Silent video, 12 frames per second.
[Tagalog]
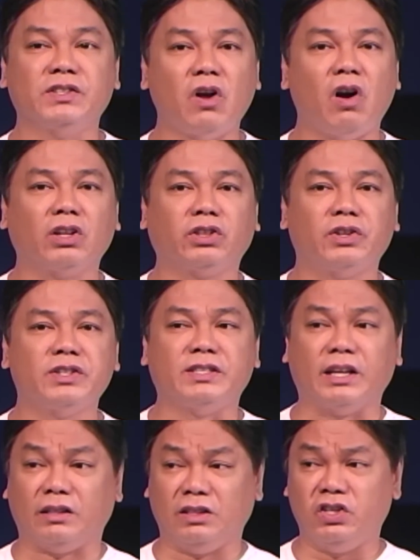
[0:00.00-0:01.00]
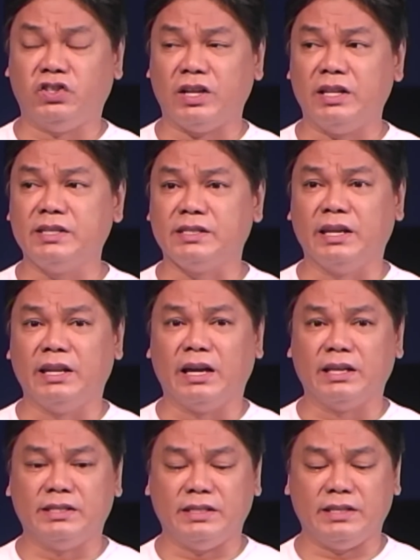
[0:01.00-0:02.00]
doctors, technicians na
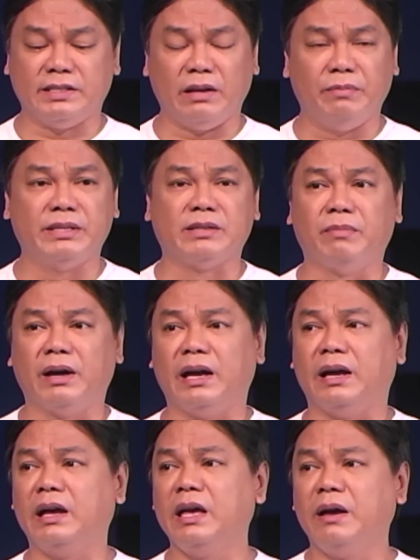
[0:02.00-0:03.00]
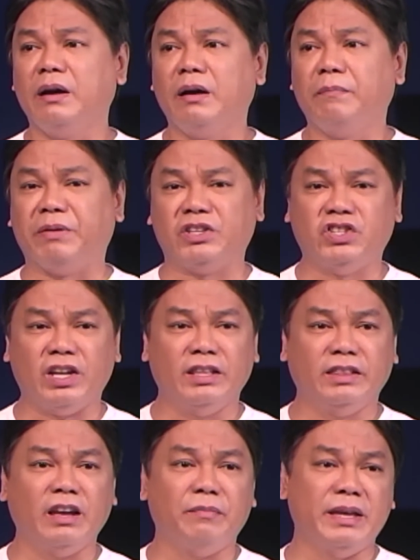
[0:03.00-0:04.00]
nagsisilbi sa mga
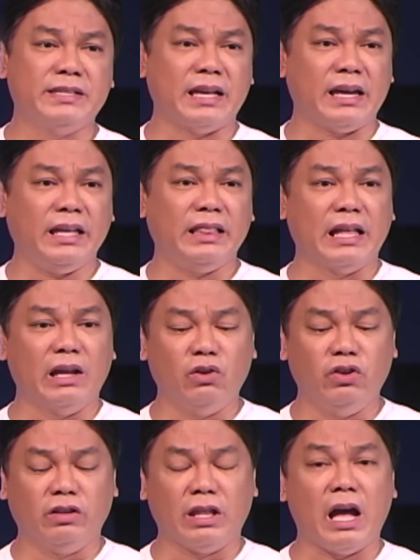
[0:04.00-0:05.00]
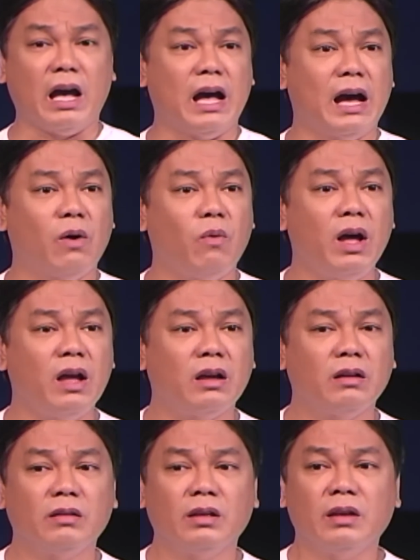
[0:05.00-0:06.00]
pasyenteng may sakit, lalo yung nakakahawa,
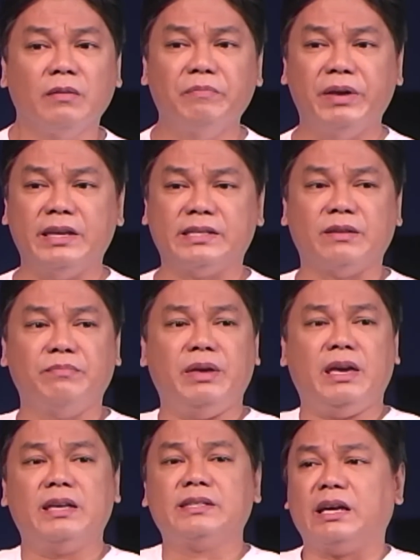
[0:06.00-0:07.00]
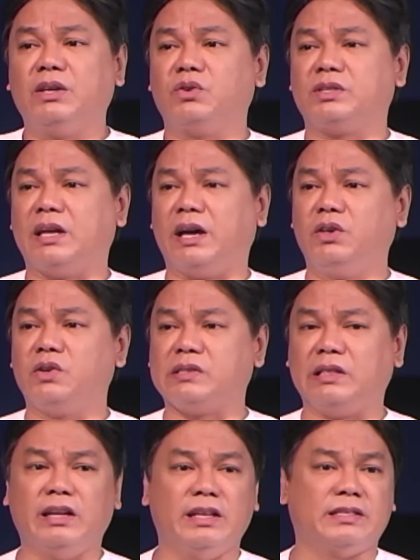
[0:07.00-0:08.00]
bihis na bihis, ayos na ayos,
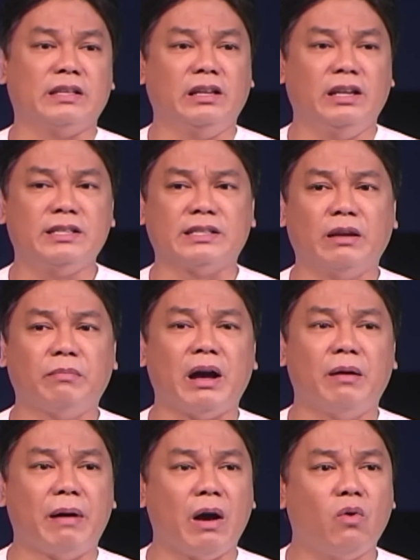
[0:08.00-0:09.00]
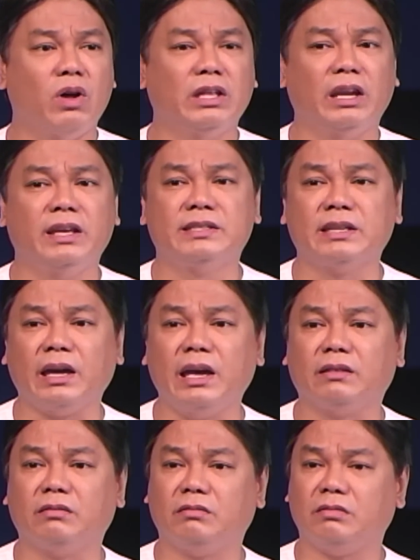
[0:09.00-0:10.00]
linis na linis dahil baka makuha nila yung sakit.
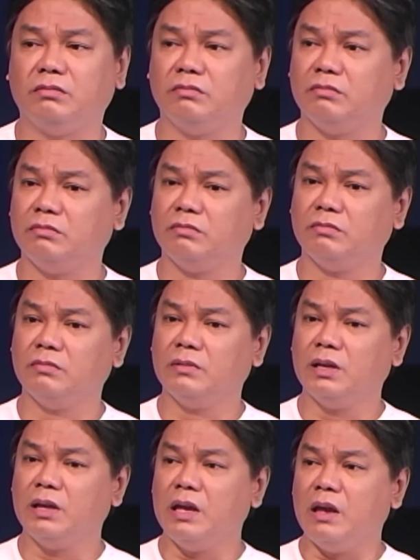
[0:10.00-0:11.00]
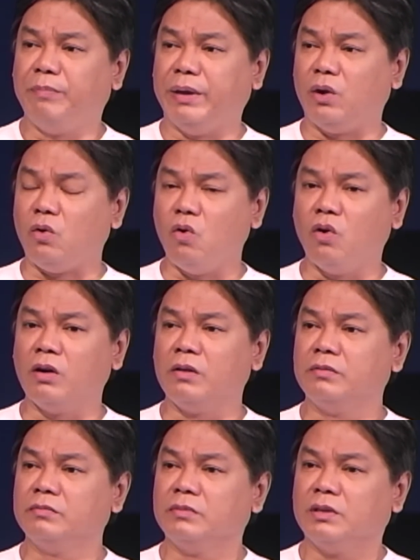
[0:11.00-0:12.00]
Pero kung
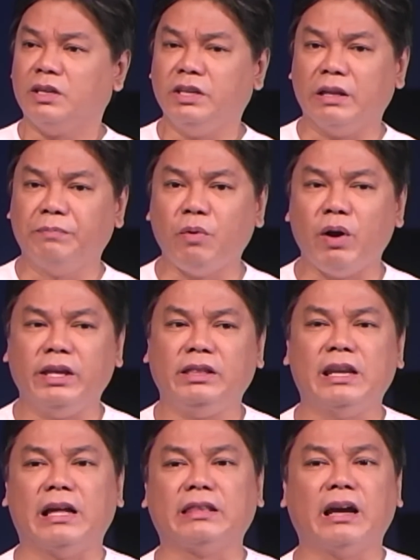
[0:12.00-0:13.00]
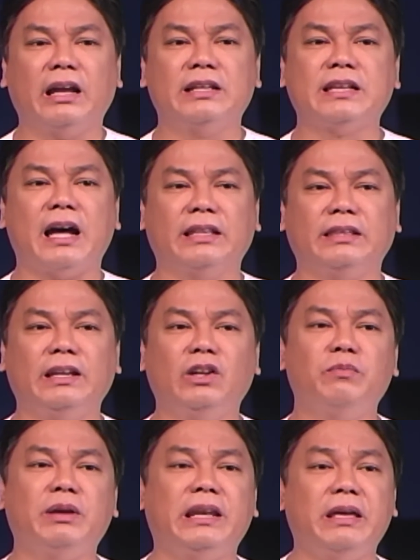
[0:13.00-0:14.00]
yan po ay tinatanggal sa atin,
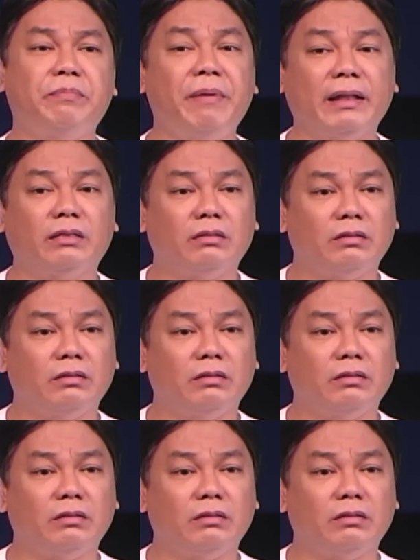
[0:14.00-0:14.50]
lumilipat.